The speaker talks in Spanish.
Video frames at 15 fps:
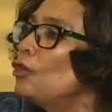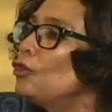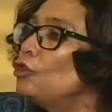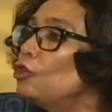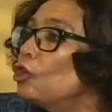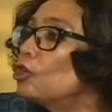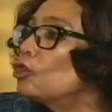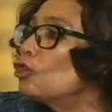
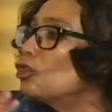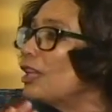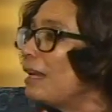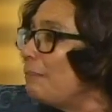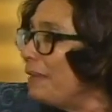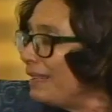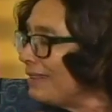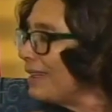no
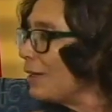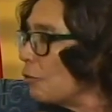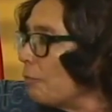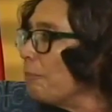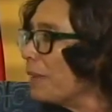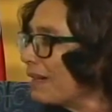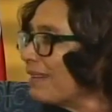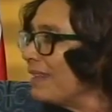totalmente
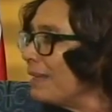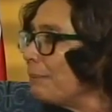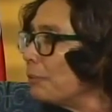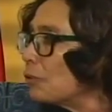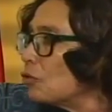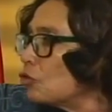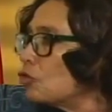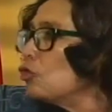compartida
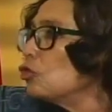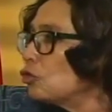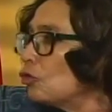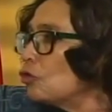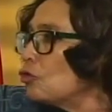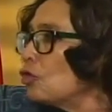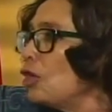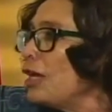por
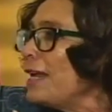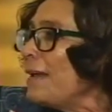nosotros,